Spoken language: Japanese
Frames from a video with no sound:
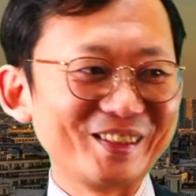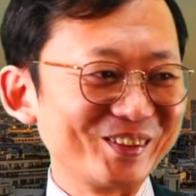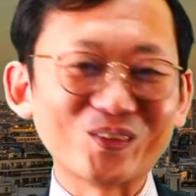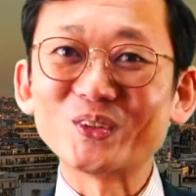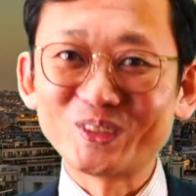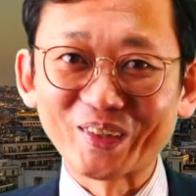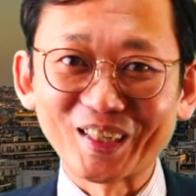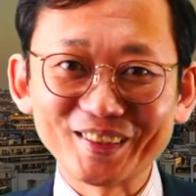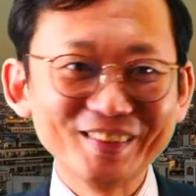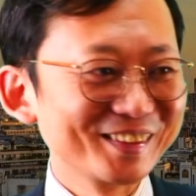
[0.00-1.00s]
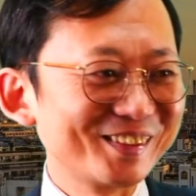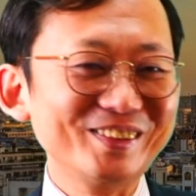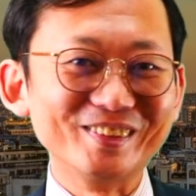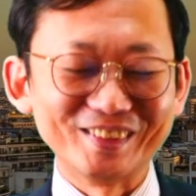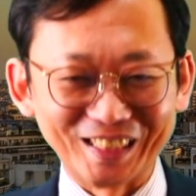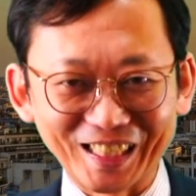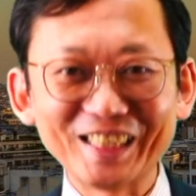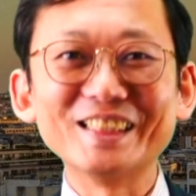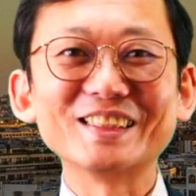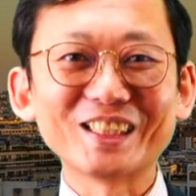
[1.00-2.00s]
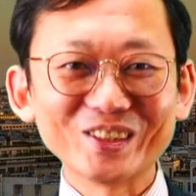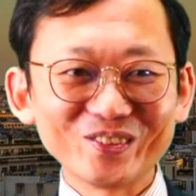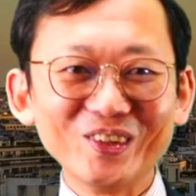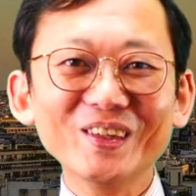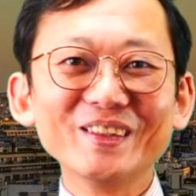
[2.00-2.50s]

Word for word: 横島なスーツじゃないんですけども